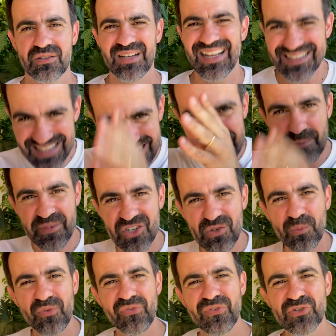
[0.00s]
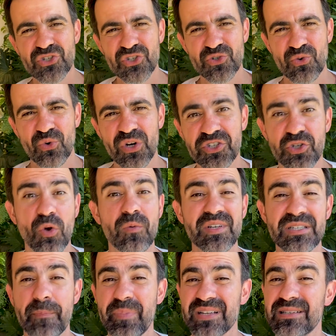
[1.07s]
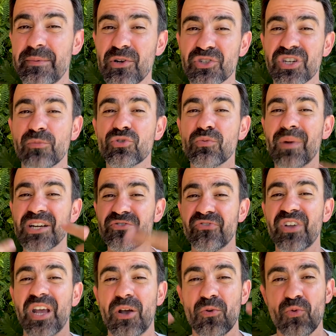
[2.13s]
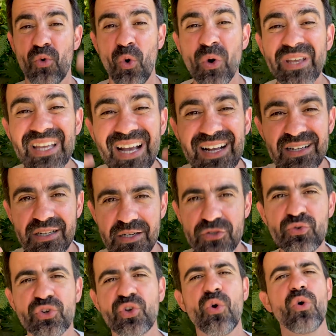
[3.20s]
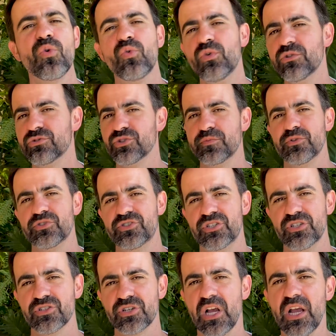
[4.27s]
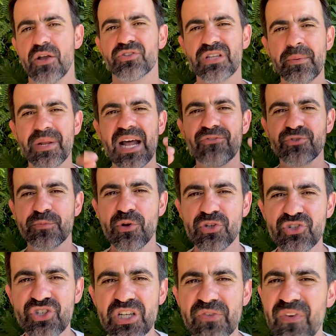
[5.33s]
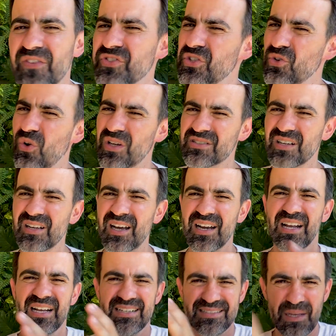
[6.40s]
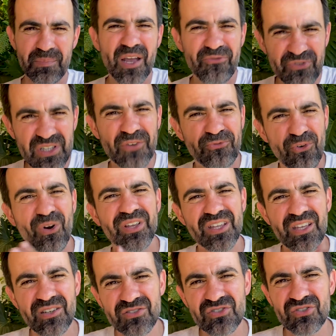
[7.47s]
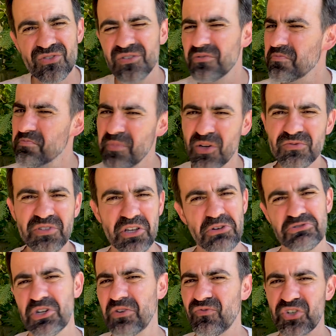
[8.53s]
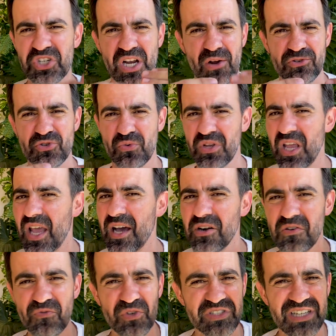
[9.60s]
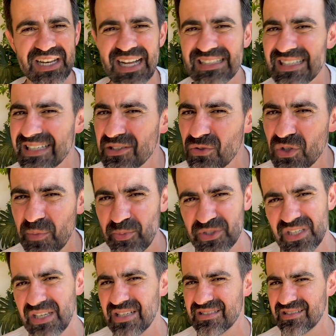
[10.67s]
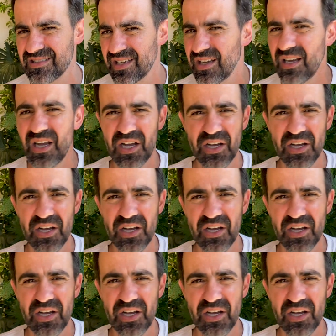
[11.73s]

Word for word: exatamente como eu vivi o dia de hoje, eu comecei a perceber que eu tinha muito mais vergonha do que orgulho dos meus dias. Eu terminava os meus dias e falava assim: nossa, cara, se a minha vida foi isso, meu Deus, eu não vou chegar onde eu quero, não vou ser nada daquilo que eu poderia ser.